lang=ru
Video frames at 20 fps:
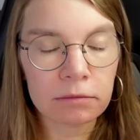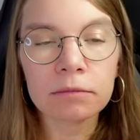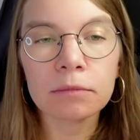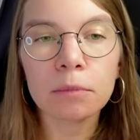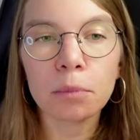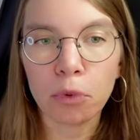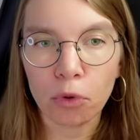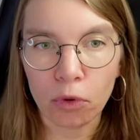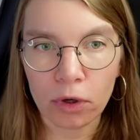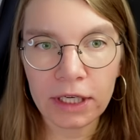
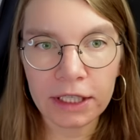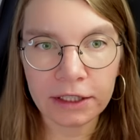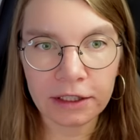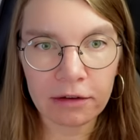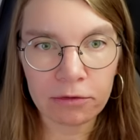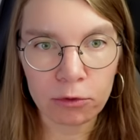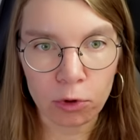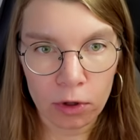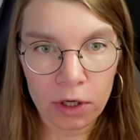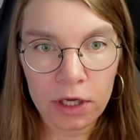Более
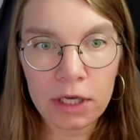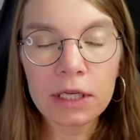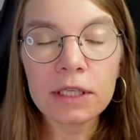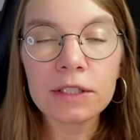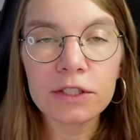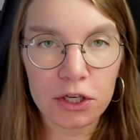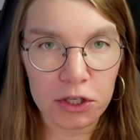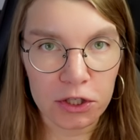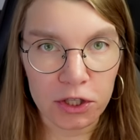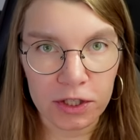того,
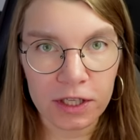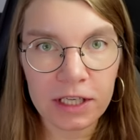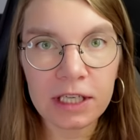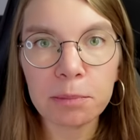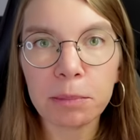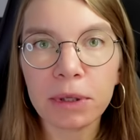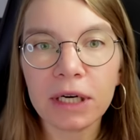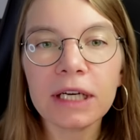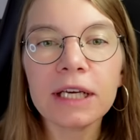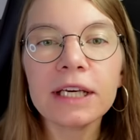среди них
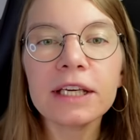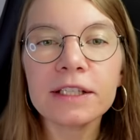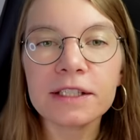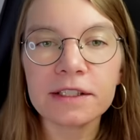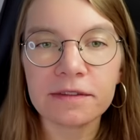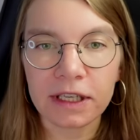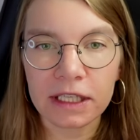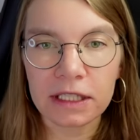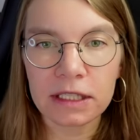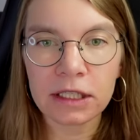были
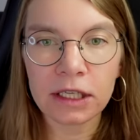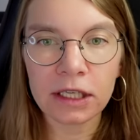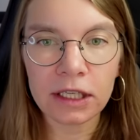известные